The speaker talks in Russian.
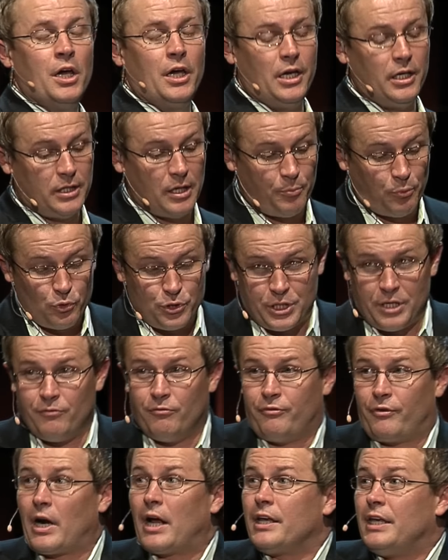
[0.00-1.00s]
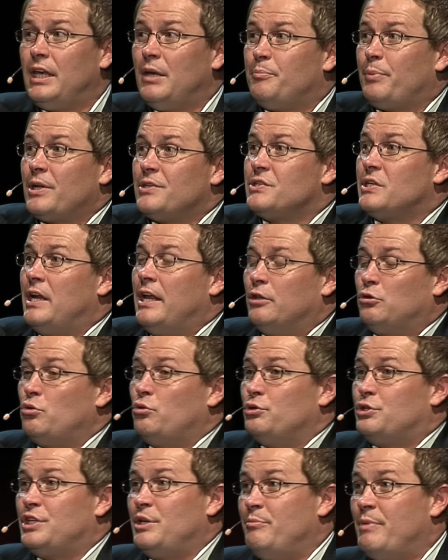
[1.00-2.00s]
Или, допустим, враги
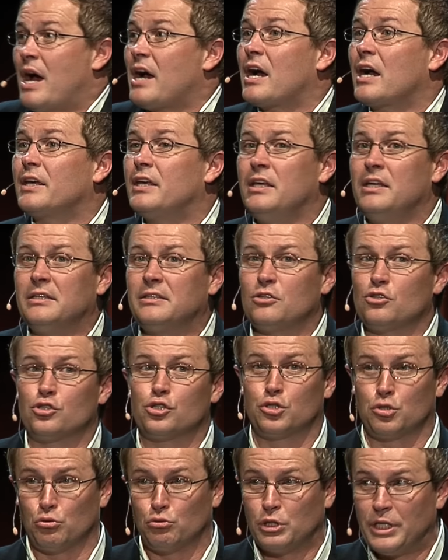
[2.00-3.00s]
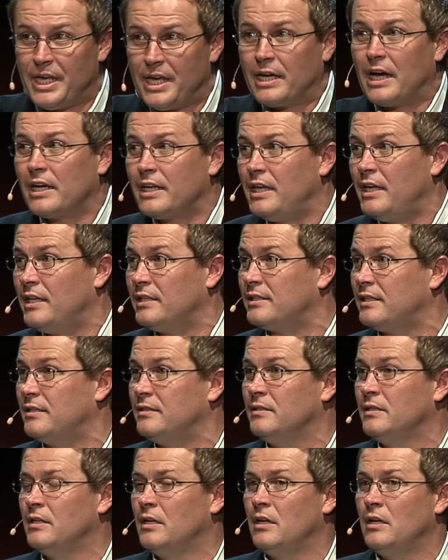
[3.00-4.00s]
преследуют тебя какие-то, суды какие-то,